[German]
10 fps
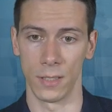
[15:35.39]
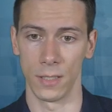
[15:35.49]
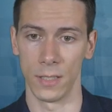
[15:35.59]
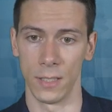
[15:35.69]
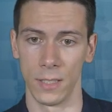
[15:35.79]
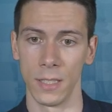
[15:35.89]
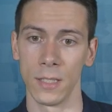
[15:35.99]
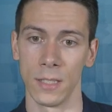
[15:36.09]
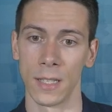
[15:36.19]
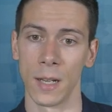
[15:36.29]
Ja, ihr seht, die
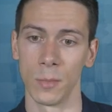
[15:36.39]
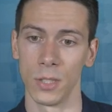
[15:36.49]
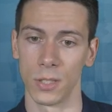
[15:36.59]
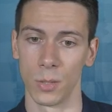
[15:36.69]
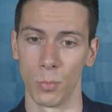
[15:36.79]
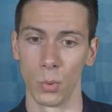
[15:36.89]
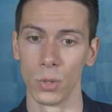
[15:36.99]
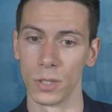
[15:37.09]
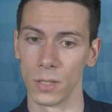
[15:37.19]
Dame ist gebunden